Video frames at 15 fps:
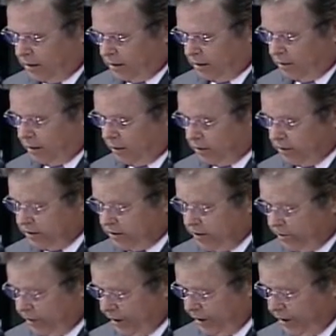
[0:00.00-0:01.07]
que é o
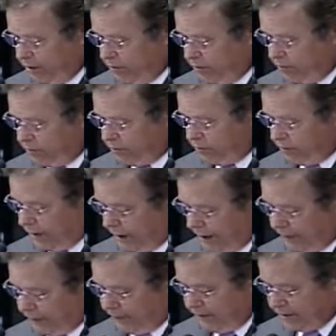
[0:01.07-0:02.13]
desemprego, a
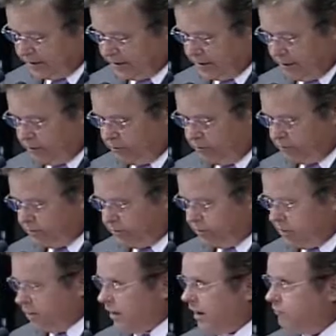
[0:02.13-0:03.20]
inflação,
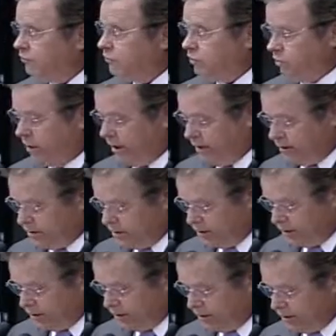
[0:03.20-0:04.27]
a
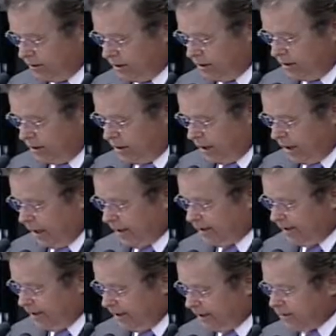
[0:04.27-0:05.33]
violência, a
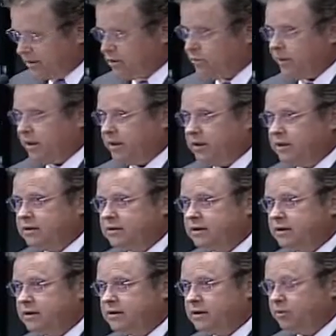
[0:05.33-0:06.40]

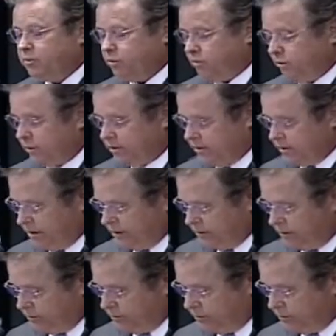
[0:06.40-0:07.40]
desesperança da população